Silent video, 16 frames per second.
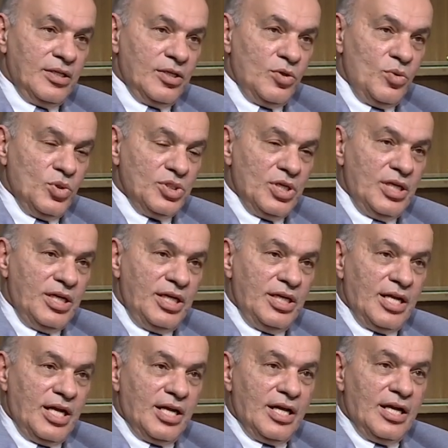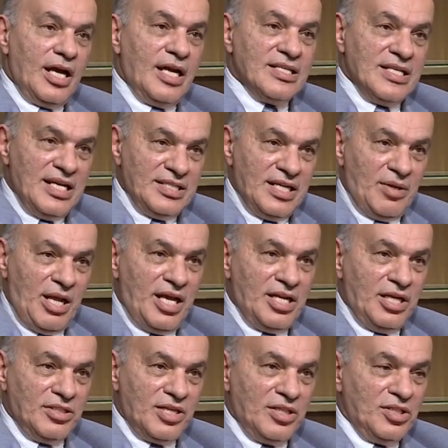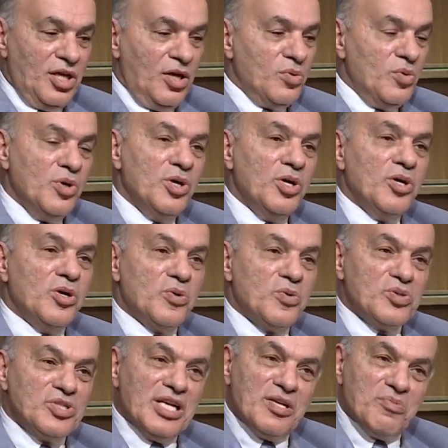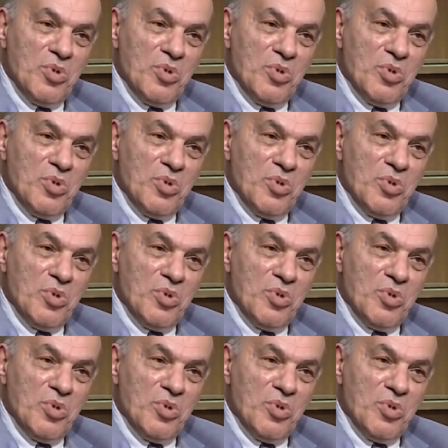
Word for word: الجزء اللي احنا اساسا هنصدره الجزء اللي